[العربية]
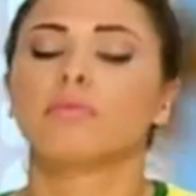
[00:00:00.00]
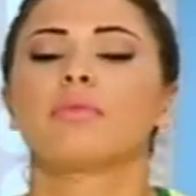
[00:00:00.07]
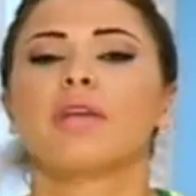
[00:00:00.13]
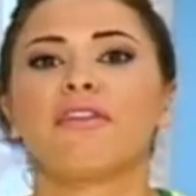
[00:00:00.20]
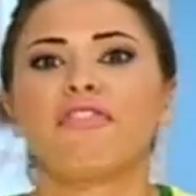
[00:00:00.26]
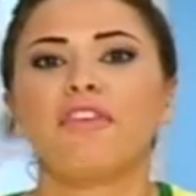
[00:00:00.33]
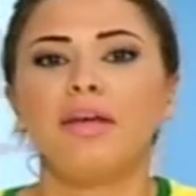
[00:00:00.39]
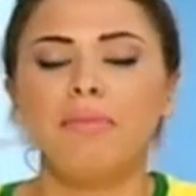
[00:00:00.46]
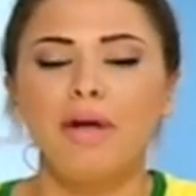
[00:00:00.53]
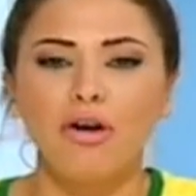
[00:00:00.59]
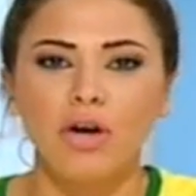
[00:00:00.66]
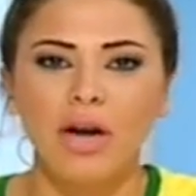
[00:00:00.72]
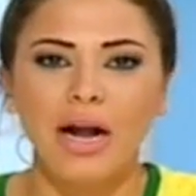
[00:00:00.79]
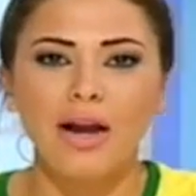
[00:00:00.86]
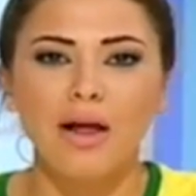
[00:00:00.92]
كافيه مع
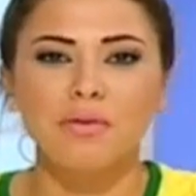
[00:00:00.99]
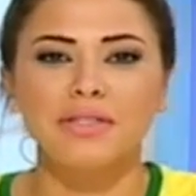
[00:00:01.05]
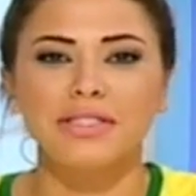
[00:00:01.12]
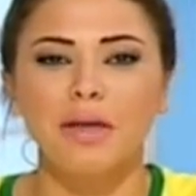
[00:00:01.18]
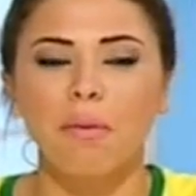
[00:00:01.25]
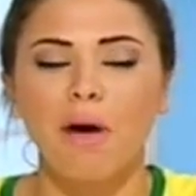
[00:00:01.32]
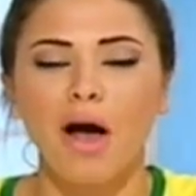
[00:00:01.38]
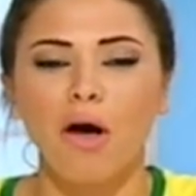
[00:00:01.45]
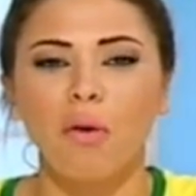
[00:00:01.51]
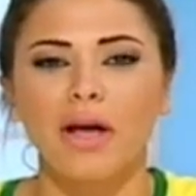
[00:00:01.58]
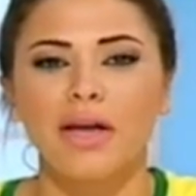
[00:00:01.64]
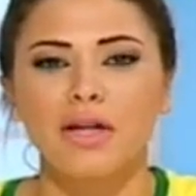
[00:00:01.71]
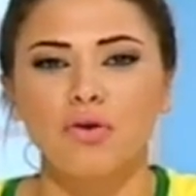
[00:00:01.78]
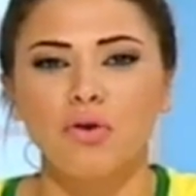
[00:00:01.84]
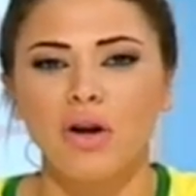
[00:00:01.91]
كل عالم الصباح
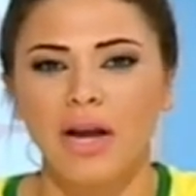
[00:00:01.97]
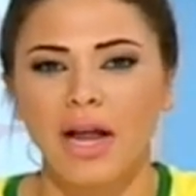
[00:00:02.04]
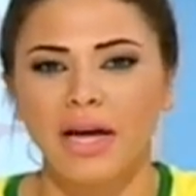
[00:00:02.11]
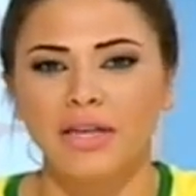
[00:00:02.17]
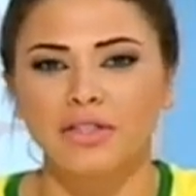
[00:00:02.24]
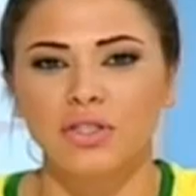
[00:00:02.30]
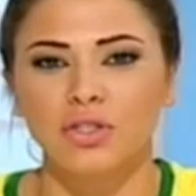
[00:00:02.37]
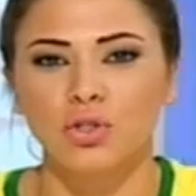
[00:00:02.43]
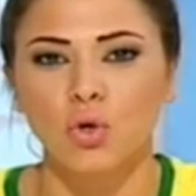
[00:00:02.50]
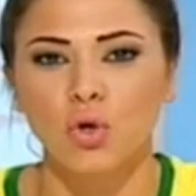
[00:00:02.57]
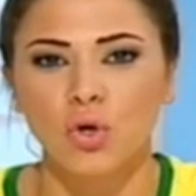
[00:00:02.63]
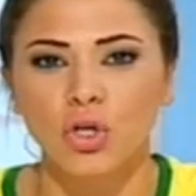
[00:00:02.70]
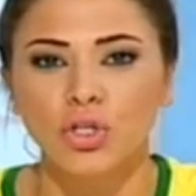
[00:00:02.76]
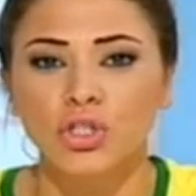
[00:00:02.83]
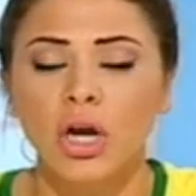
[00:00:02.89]
وخلينا نروح لعند
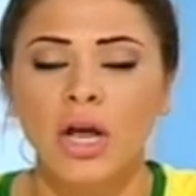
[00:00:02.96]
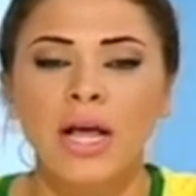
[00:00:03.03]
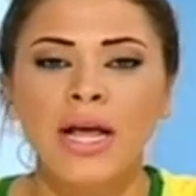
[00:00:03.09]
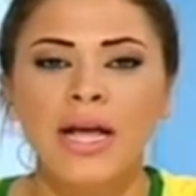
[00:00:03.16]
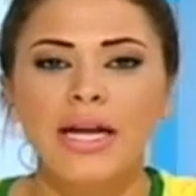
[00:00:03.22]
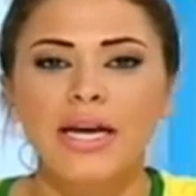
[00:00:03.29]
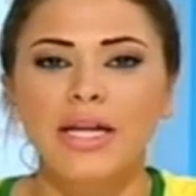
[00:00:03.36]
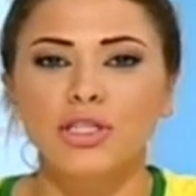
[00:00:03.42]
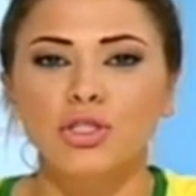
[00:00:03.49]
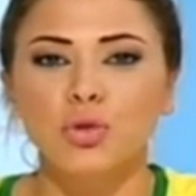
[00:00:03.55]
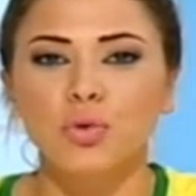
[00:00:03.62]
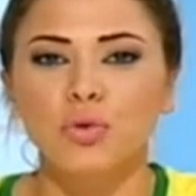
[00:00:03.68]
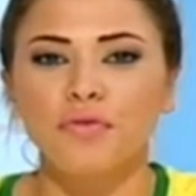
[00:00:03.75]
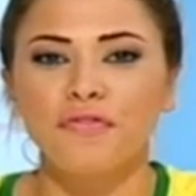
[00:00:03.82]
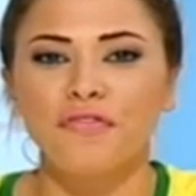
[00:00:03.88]
جورج
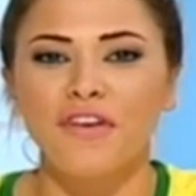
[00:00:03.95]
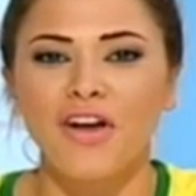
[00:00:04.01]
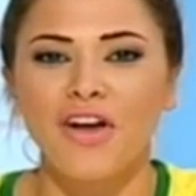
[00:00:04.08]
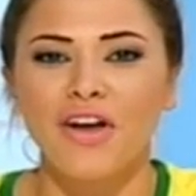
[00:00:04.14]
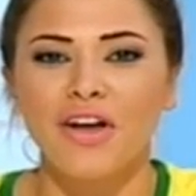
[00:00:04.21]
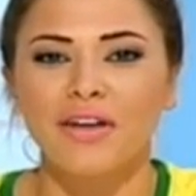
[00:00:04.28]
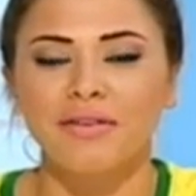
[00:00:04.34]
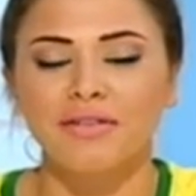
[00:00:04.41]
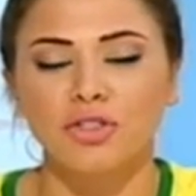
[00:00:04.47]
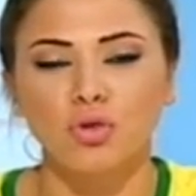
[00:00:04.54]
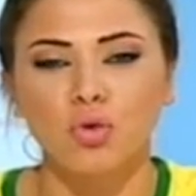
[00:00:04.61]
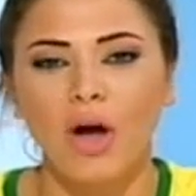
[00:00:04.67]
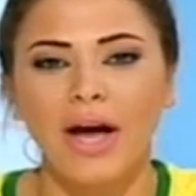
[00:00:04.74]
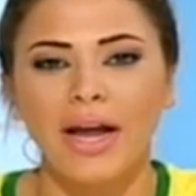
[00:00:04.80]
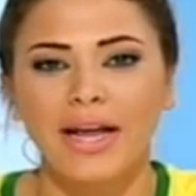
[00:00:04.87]
لنشوف آه،
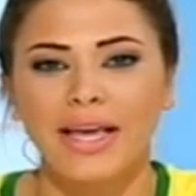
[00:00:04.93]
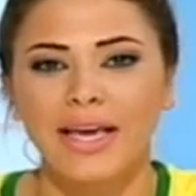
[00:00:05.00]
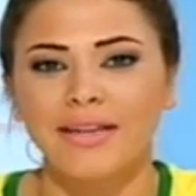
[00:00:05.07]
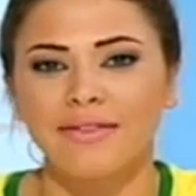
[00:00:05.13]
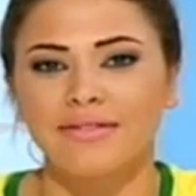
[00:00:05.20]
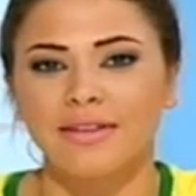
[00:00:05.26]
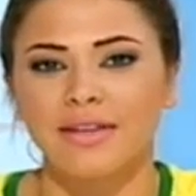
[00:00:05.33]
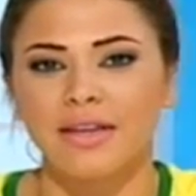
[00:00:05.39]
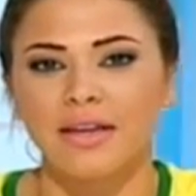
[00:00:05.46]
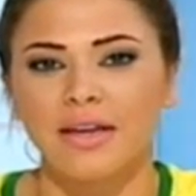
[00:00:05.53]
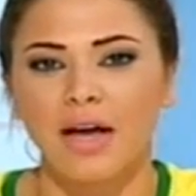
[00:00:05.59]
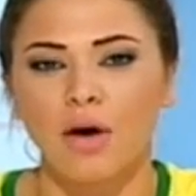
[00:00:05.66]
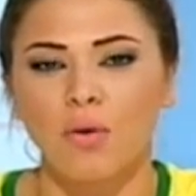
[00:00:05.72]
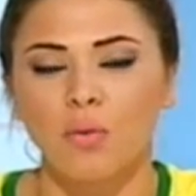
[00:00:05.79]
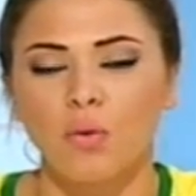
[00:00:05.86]
شو حركات آه،
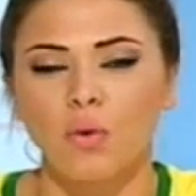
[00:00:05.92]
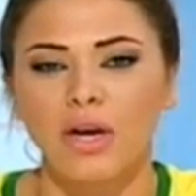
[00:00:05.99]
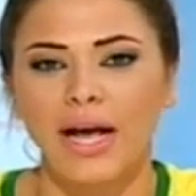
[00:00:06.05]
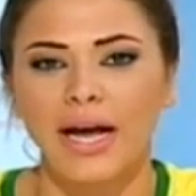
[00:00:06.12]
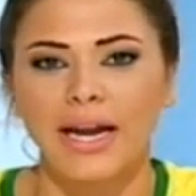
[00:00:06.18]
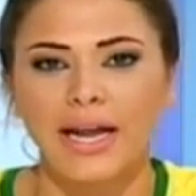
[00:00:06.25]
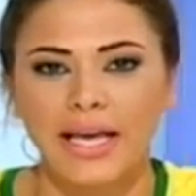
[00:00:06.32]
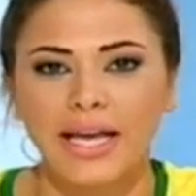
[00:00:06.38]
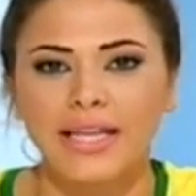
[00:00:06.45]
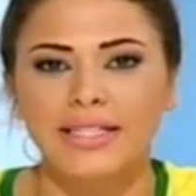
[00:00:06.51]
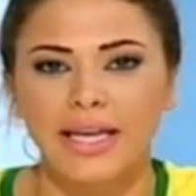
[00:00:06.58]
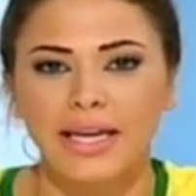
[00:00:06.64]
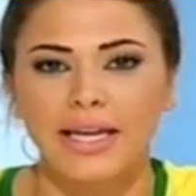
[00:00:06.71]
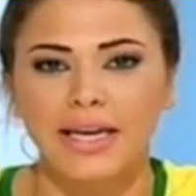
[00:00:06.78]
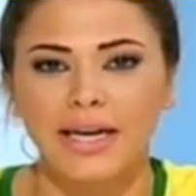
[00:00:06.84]
او
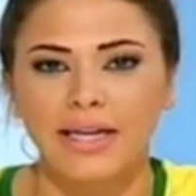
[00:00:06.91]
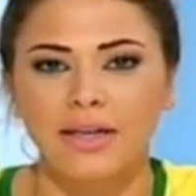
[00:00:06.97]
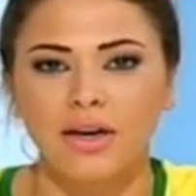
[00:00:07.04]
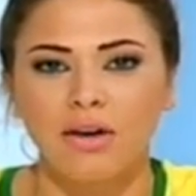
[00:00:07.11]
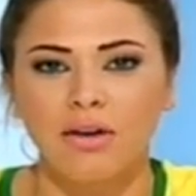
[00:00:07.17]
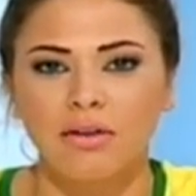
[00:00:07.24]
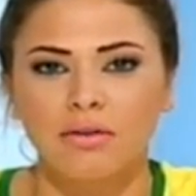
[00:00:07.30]
الحركات يلي نحن